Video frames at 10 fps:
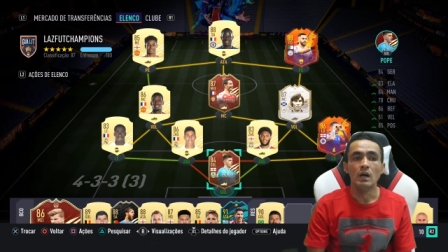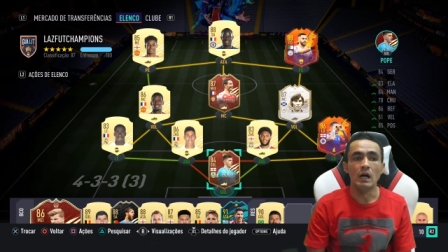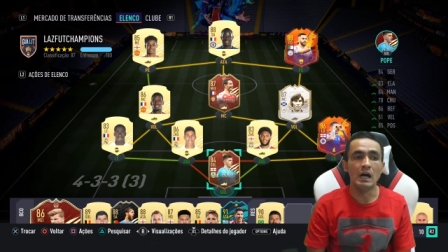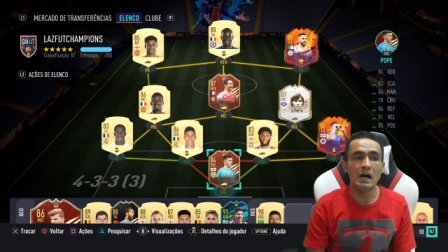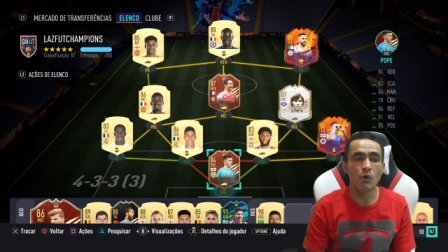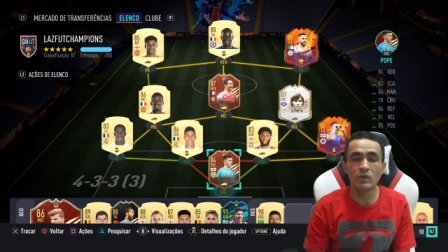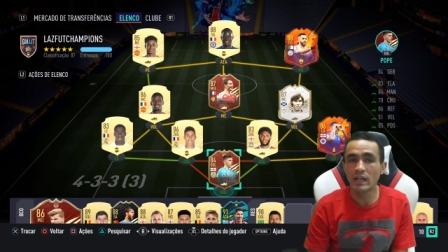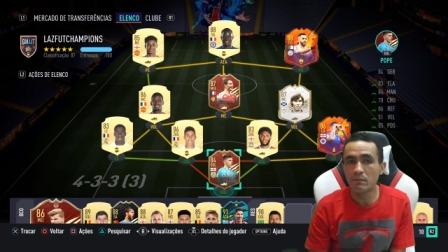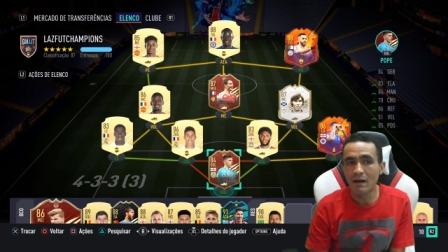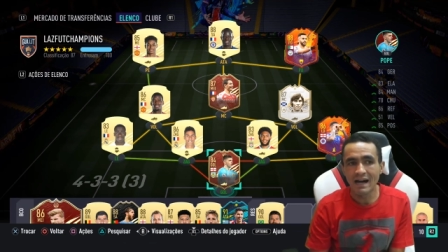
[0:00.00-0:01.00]
uh, o
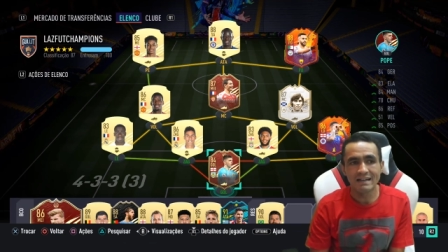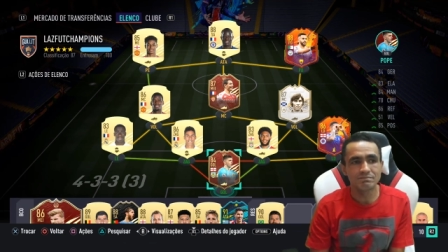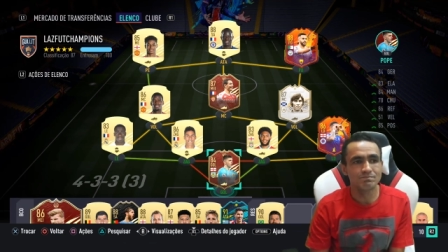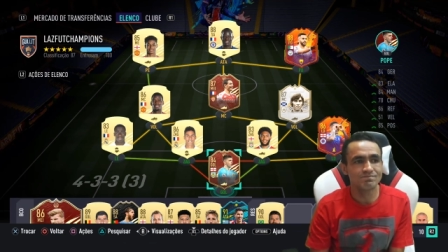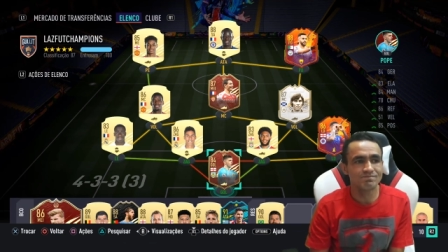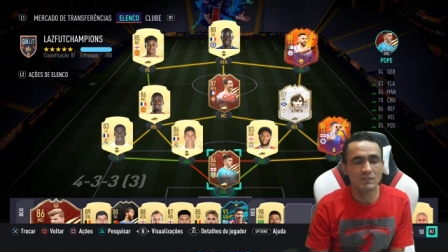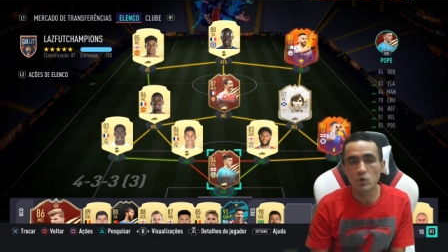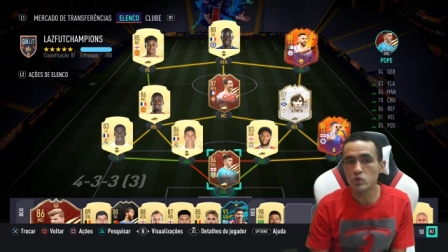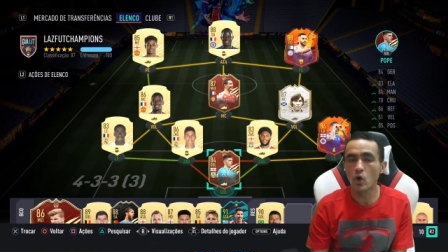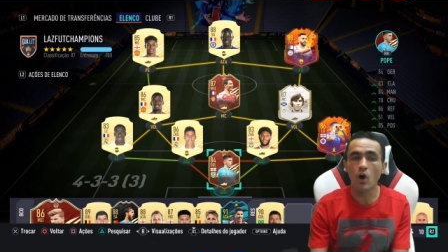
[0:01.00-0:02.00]
Neymar
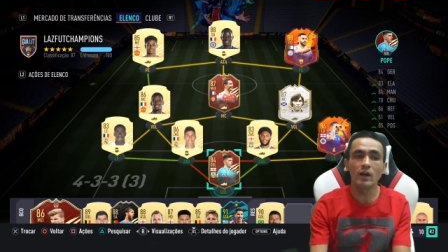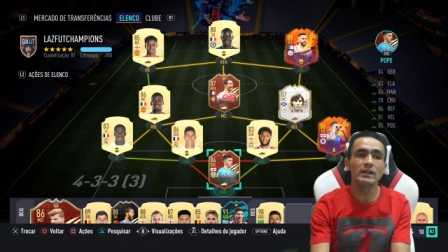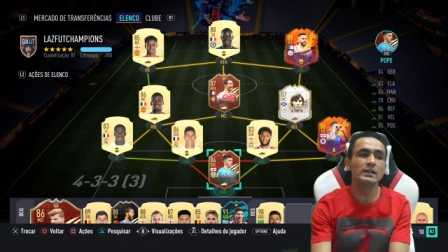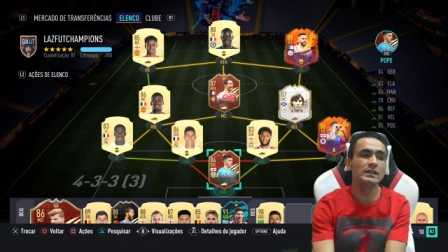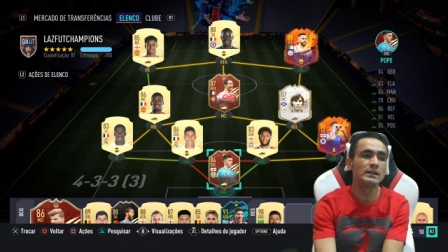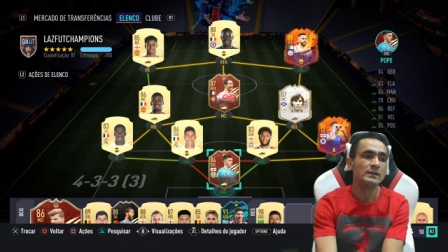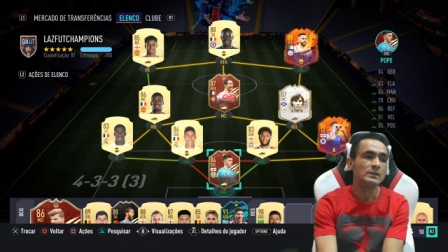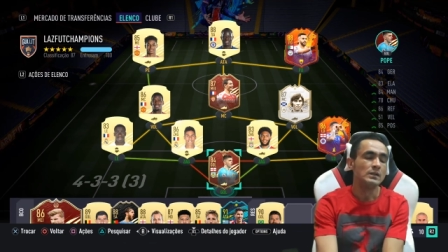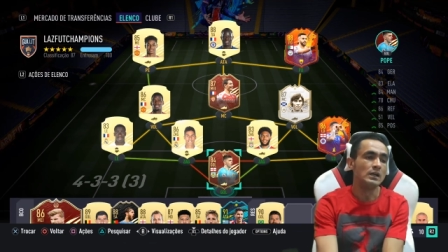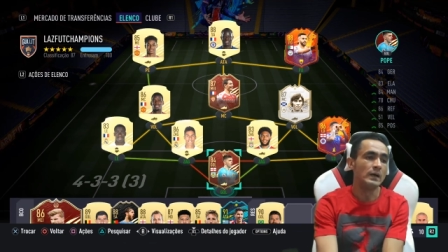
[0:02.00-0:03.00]
não joga,
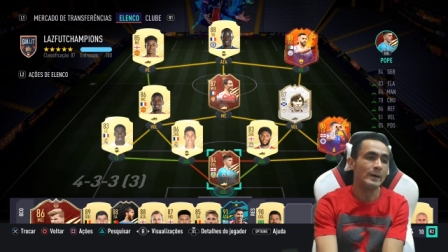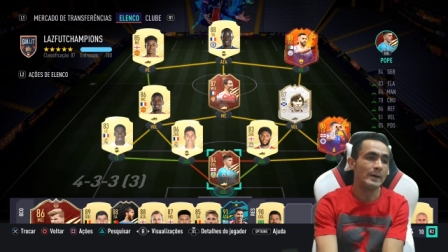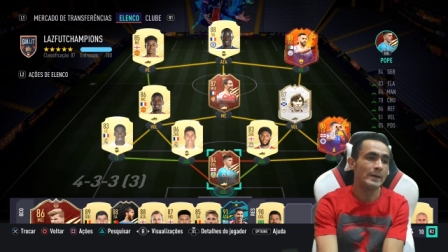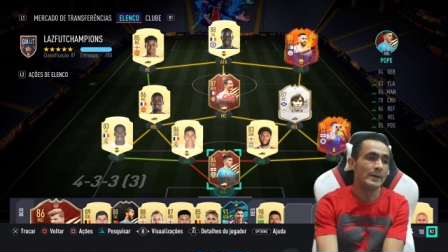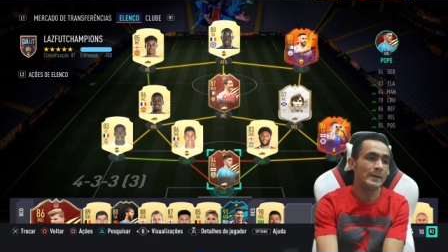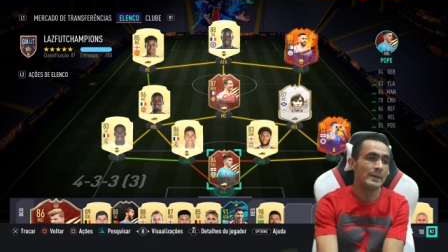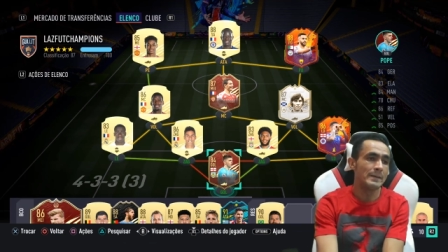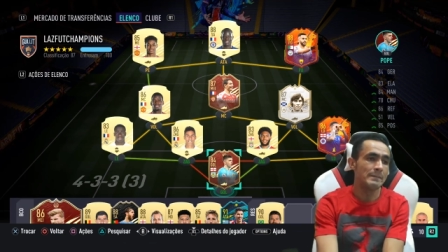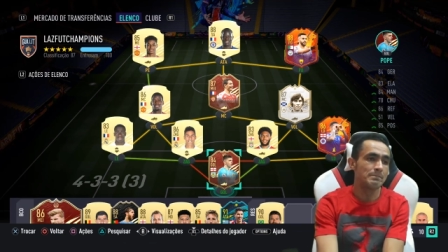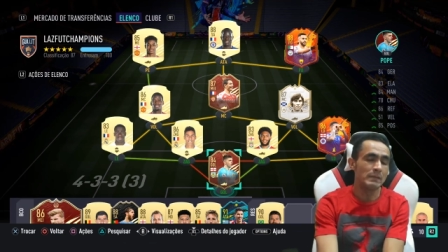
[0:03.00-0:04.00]

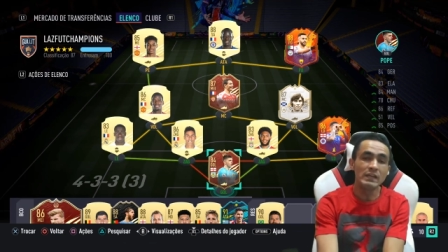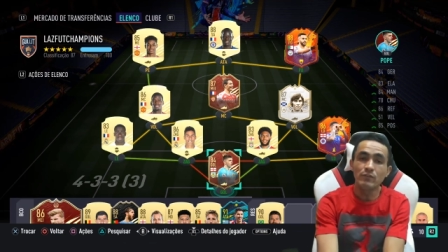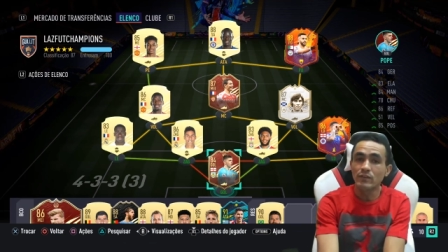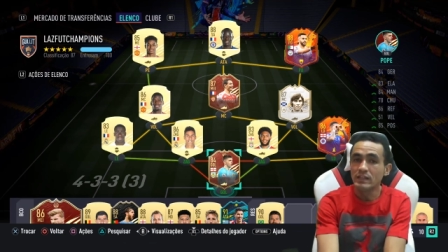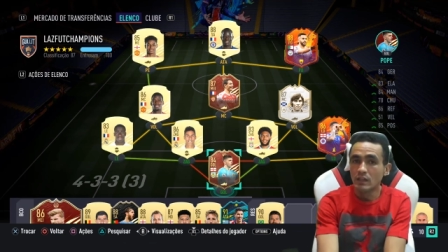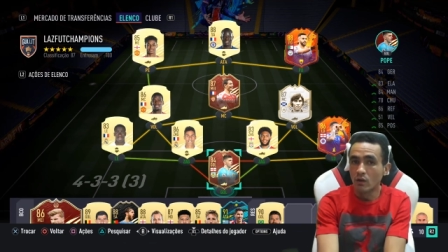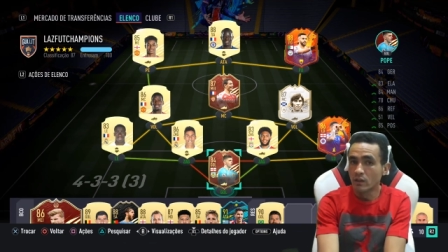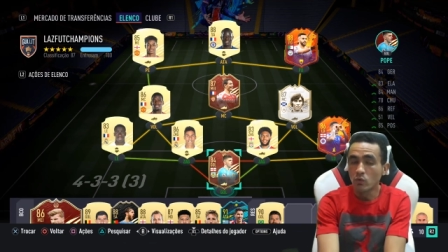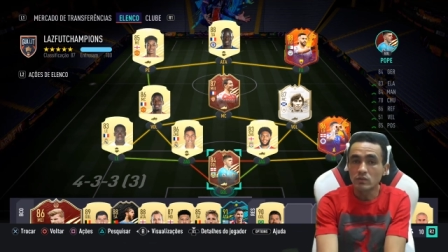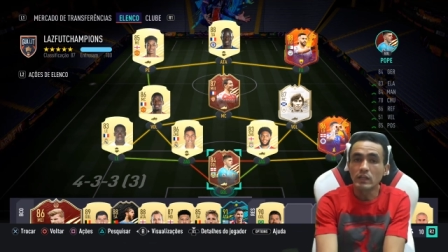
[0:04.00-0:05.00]
uh, enfim, não,
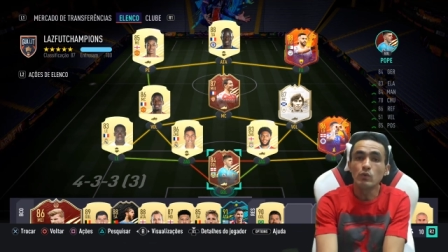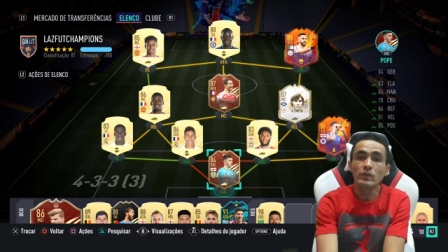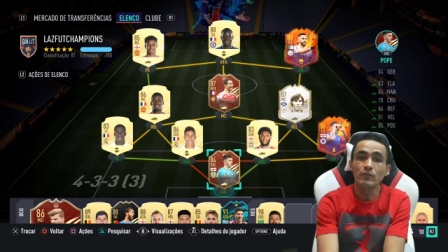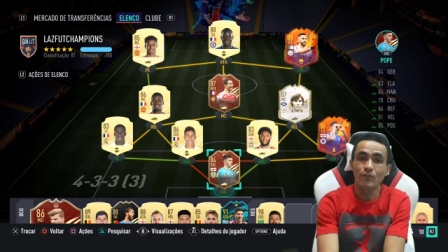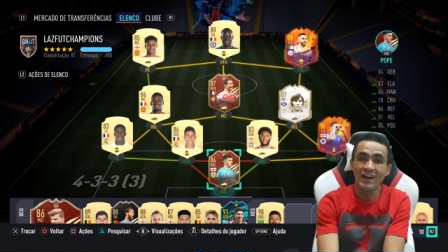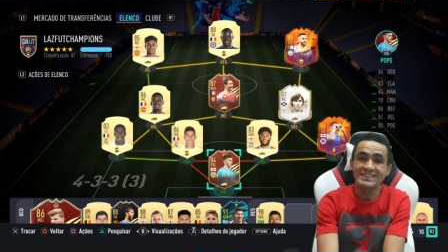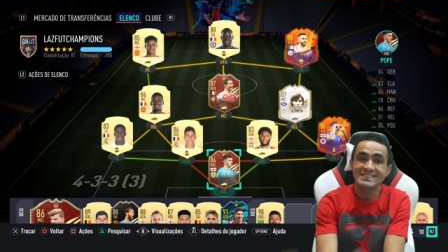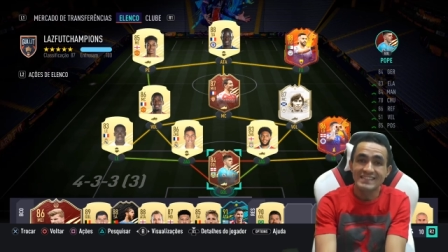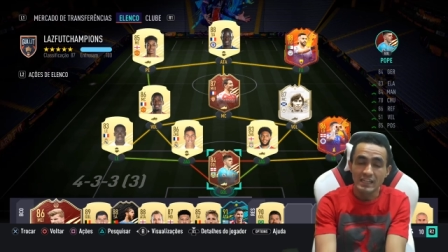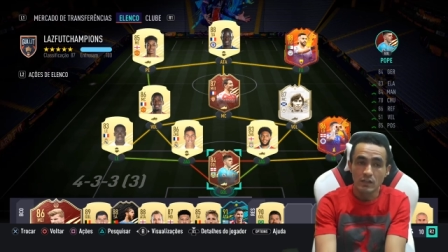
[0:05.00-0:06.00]
não tem o que
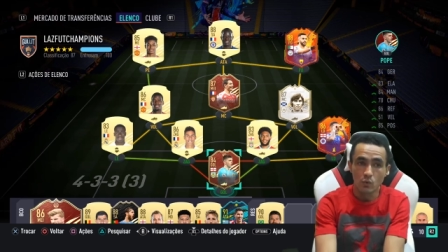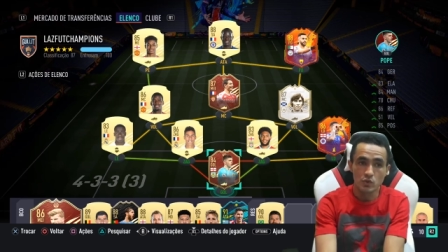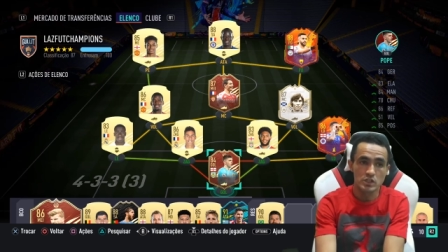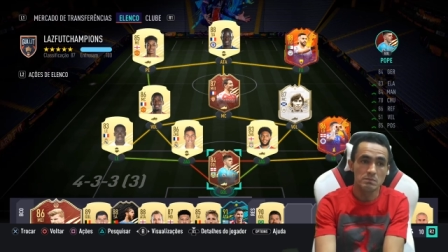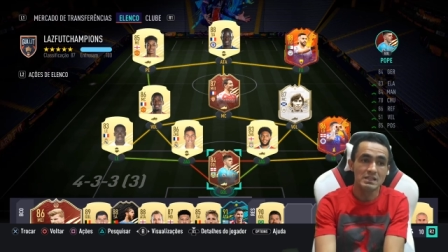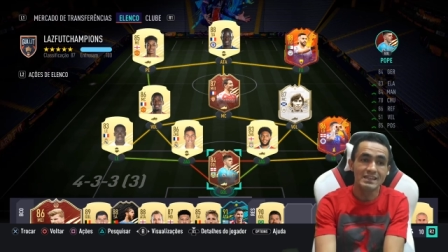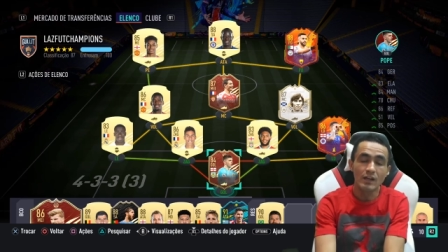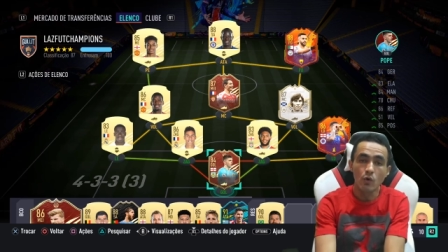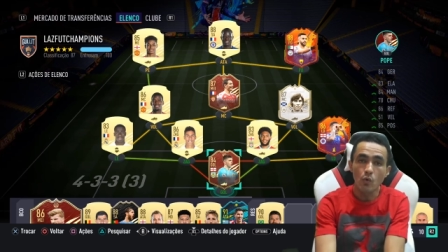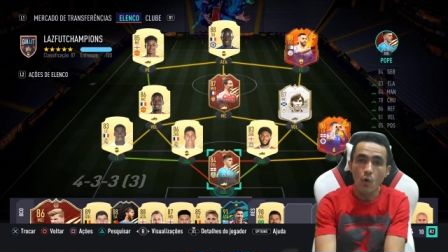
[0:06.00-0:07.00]
fazer. O time
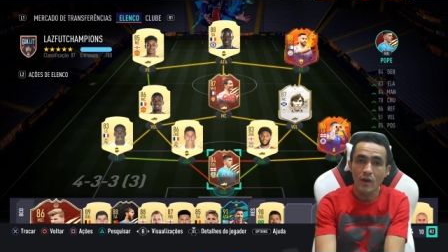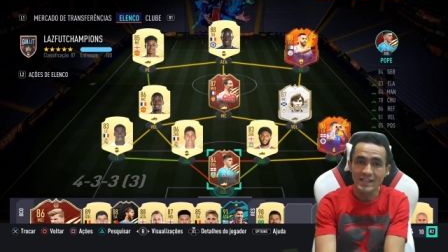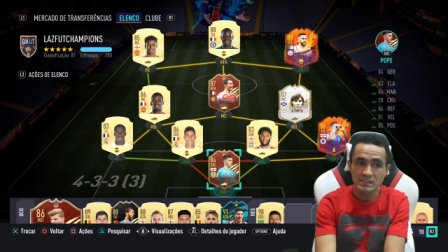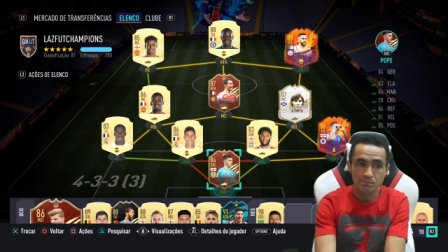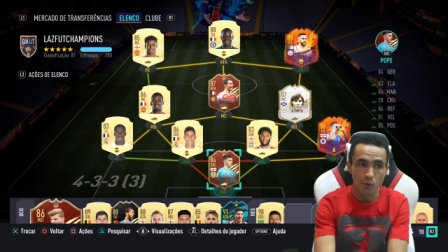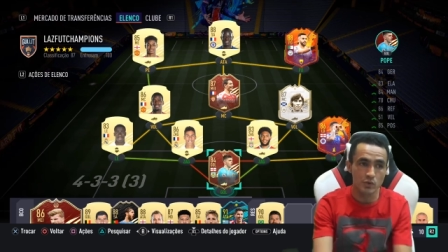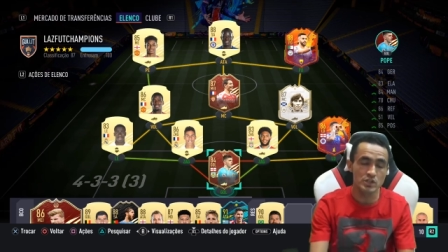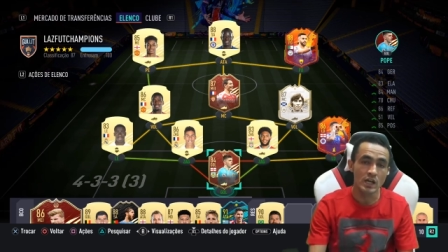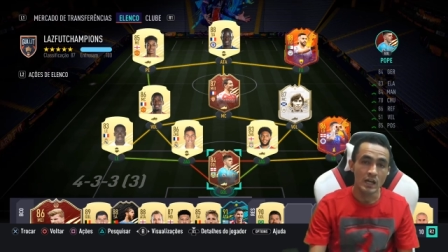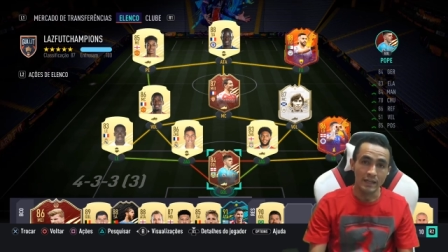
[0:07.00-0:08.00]
não corresponde.